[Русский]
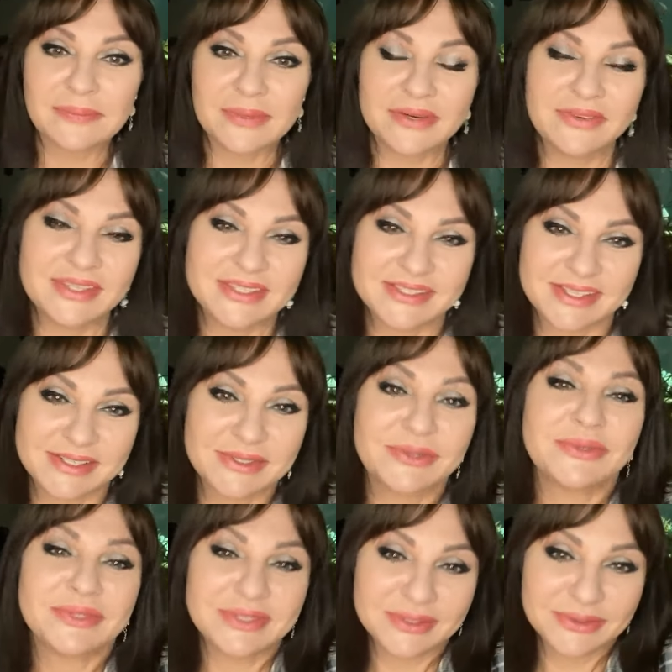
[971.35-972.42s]
Привет из
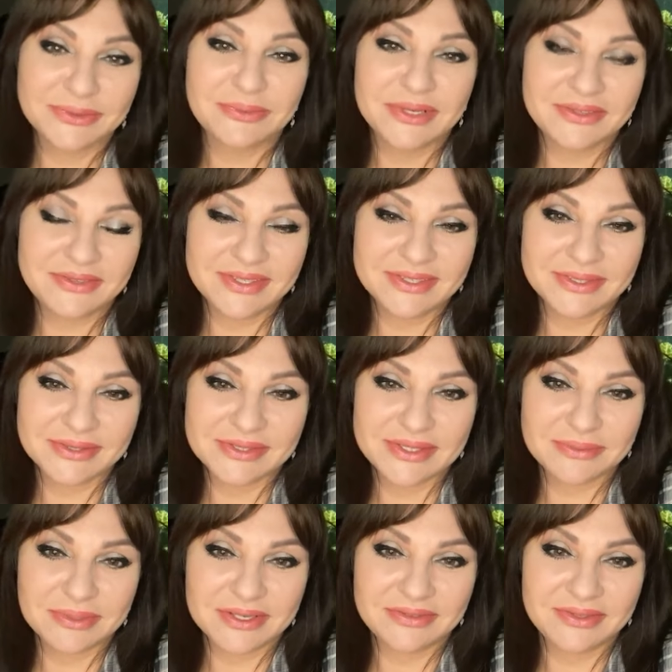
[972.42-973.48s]
Ростова-на-Дону, привет,
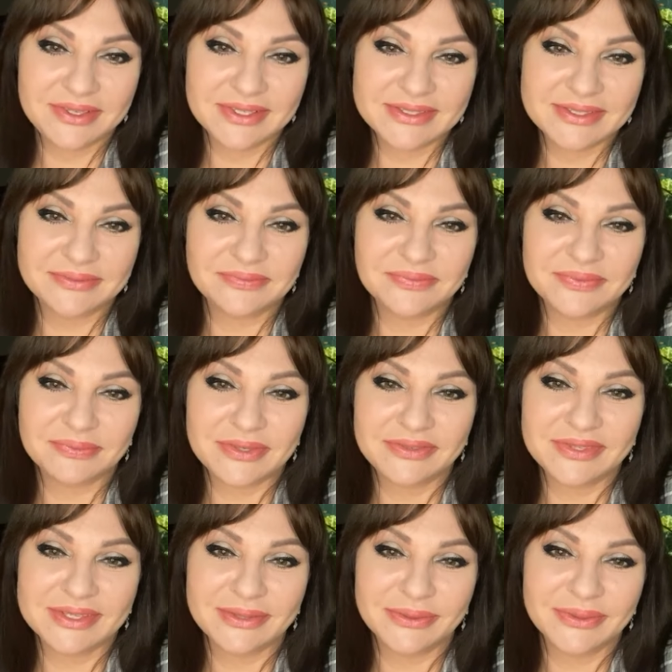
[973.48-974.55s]
друзья, привет.
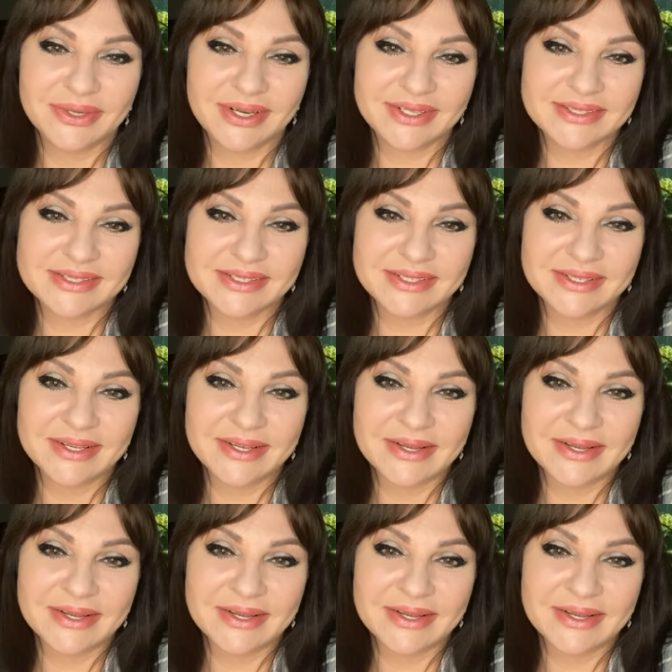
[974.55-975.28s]
Привет, Луганск.